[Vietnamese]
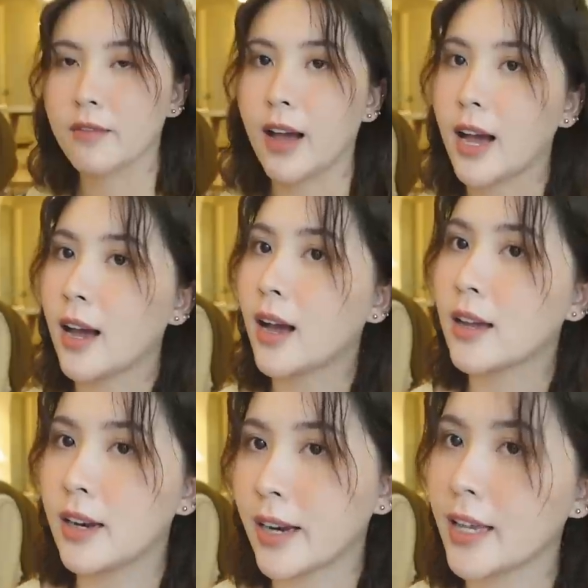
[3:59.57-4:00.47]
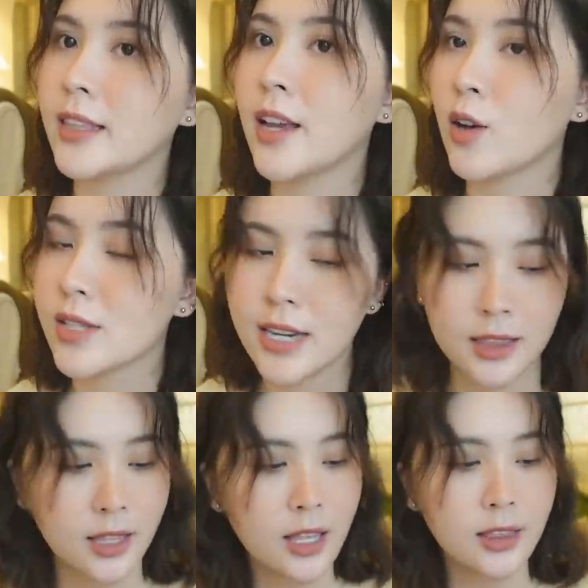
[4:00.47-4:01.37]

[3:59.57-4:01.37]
và lần này thì họ sẽ đặt tên